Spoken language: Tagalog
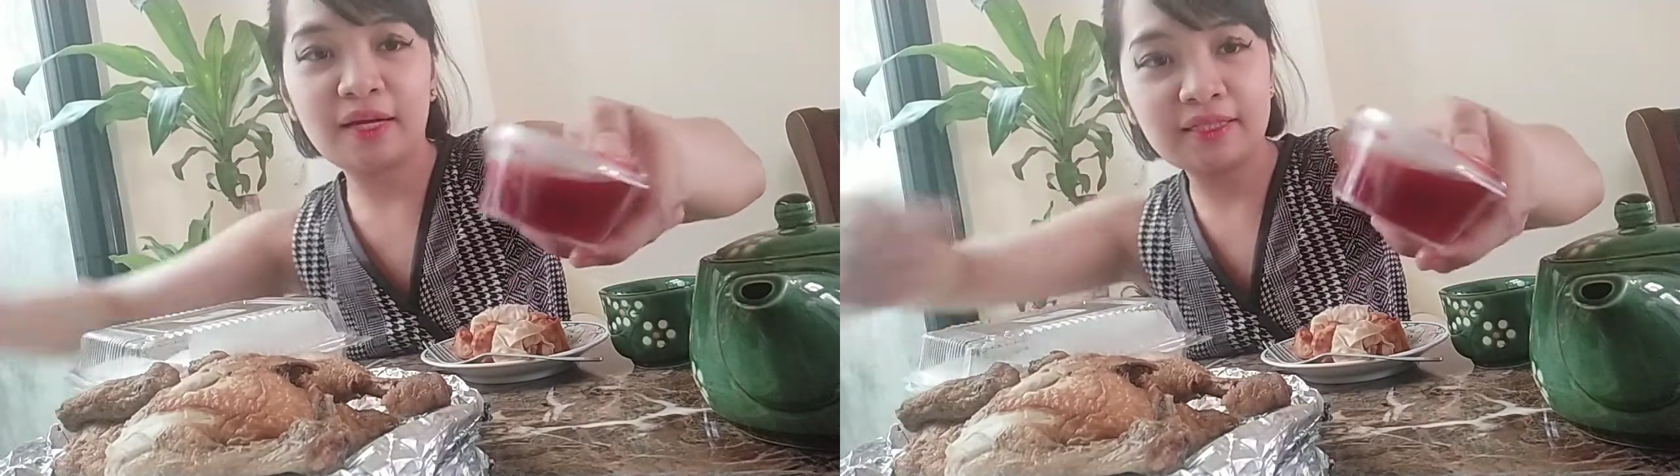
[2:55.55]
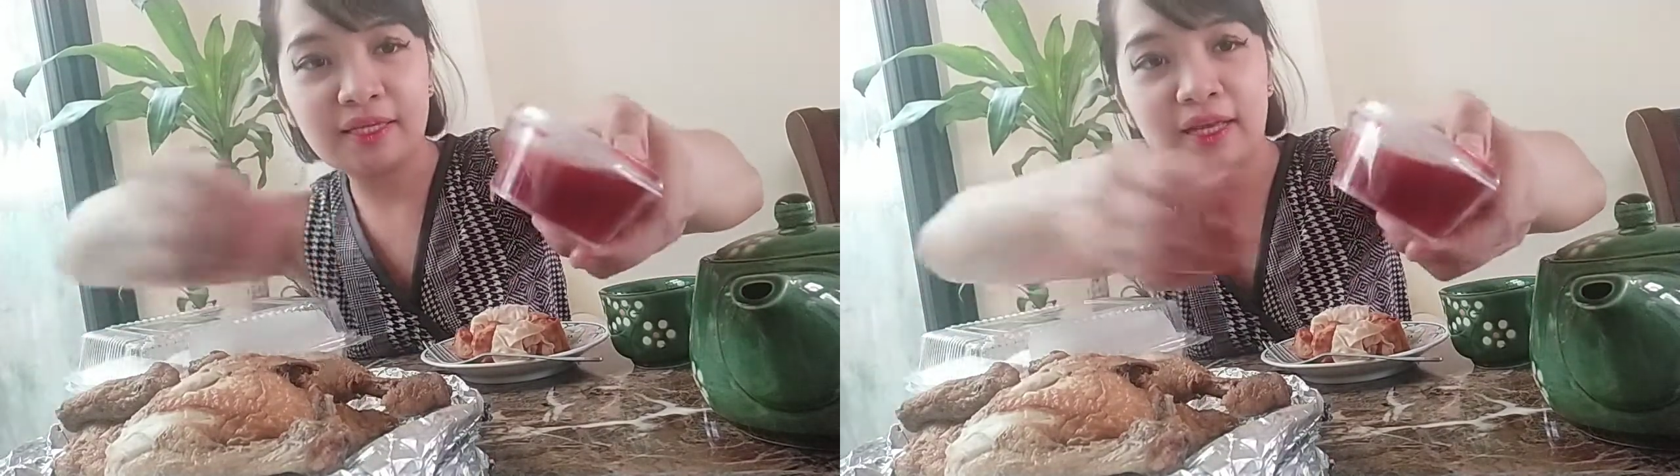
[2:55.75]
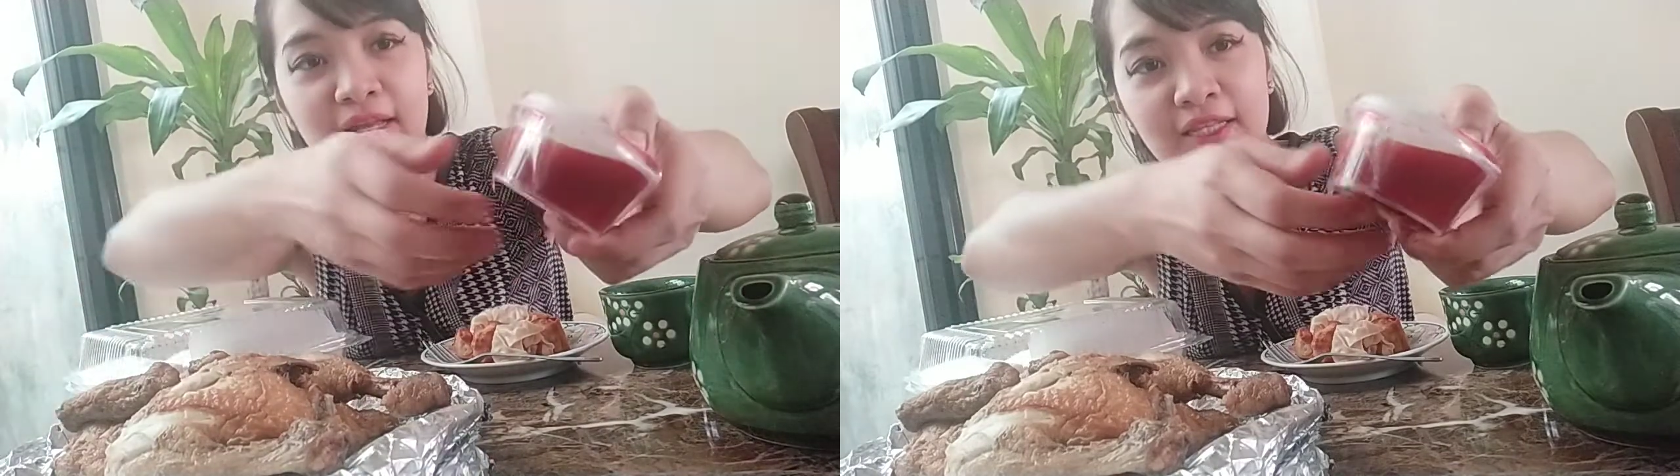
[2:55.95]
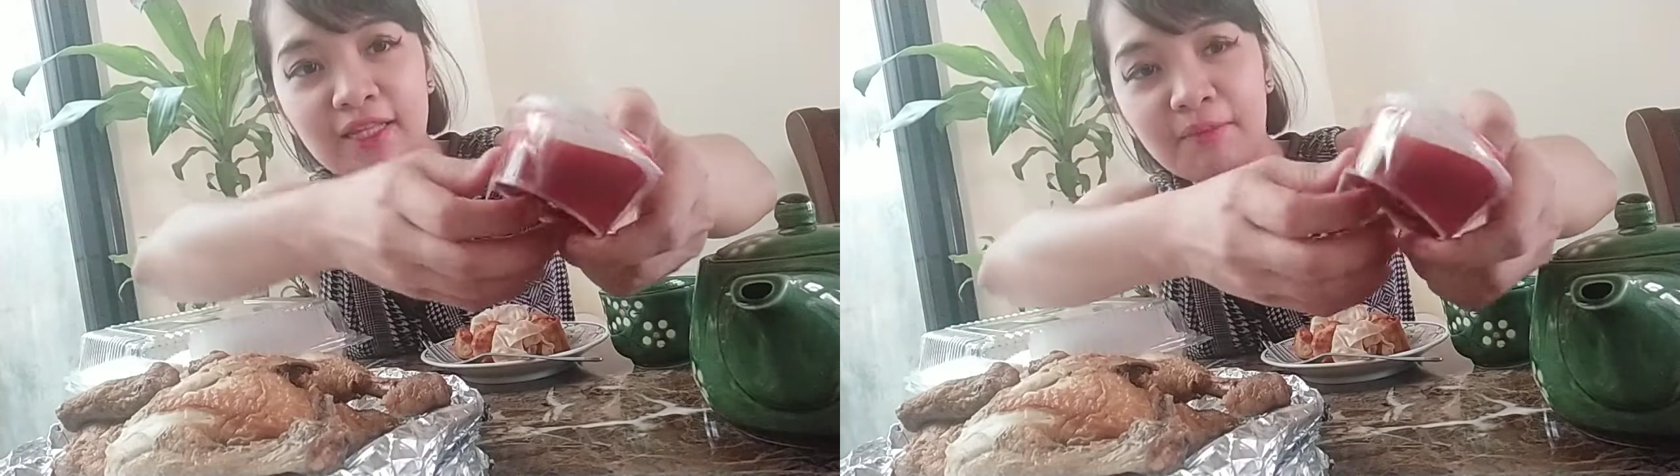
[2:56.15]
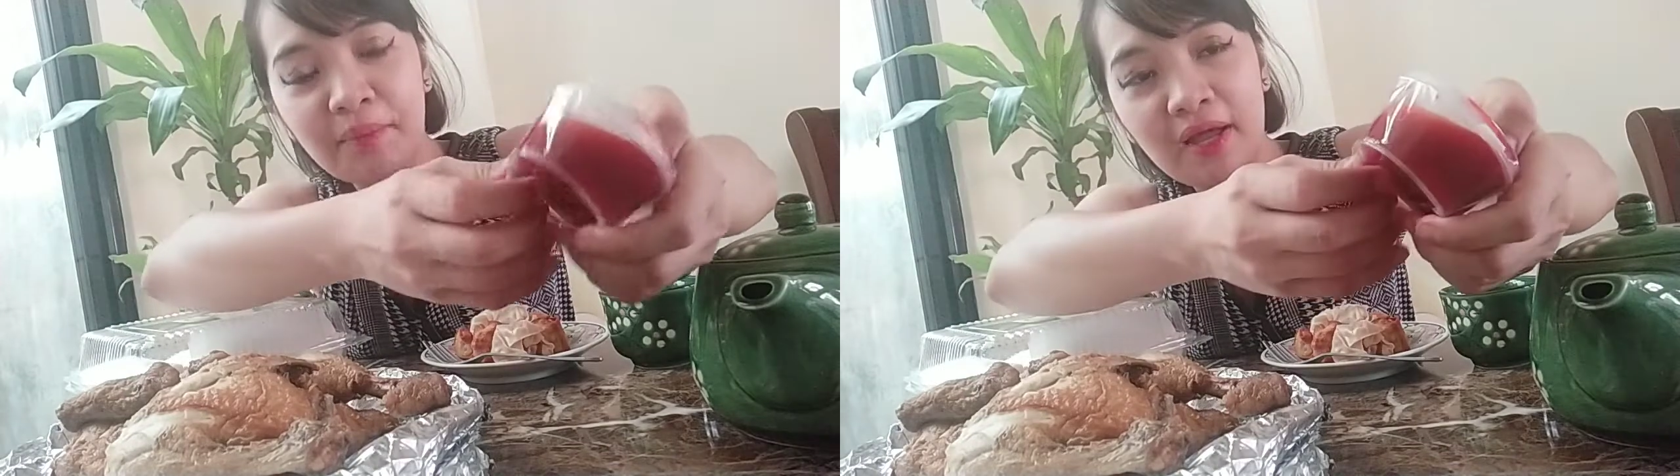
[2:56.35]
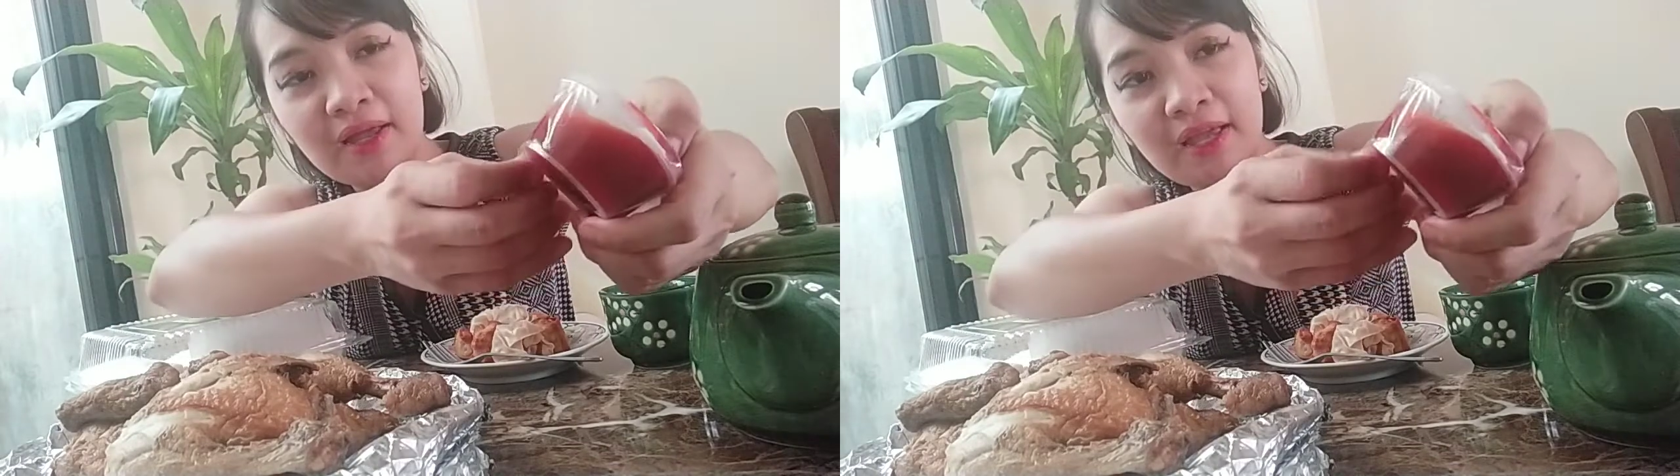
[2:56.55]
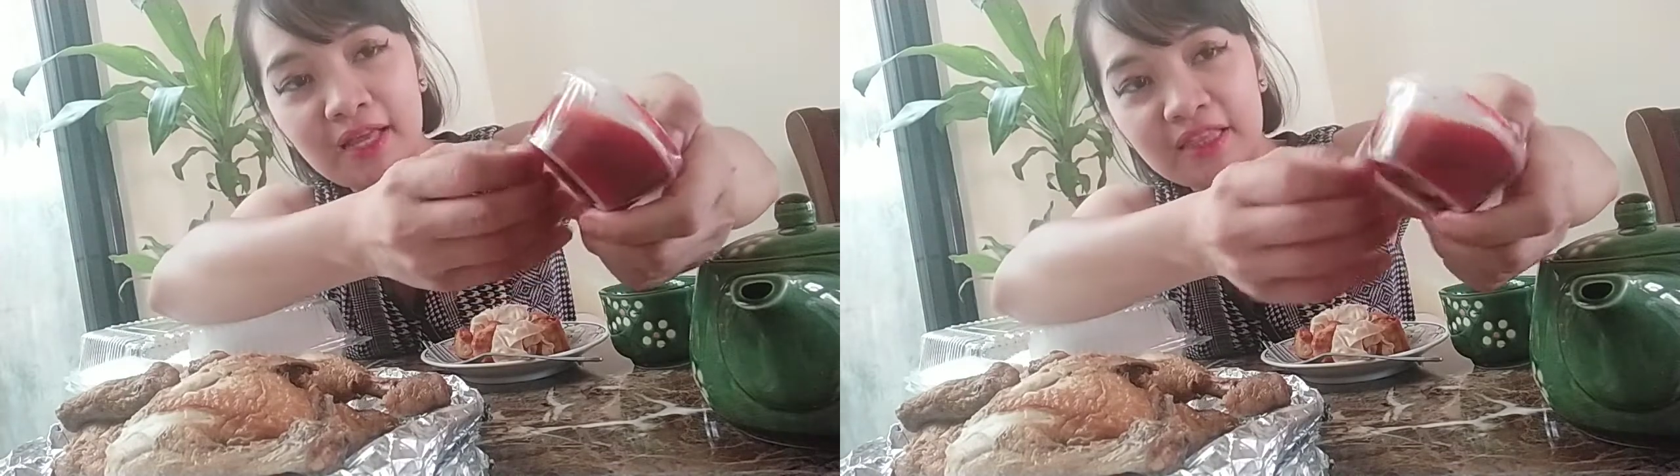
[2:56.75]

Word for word: Kasi halatang pa,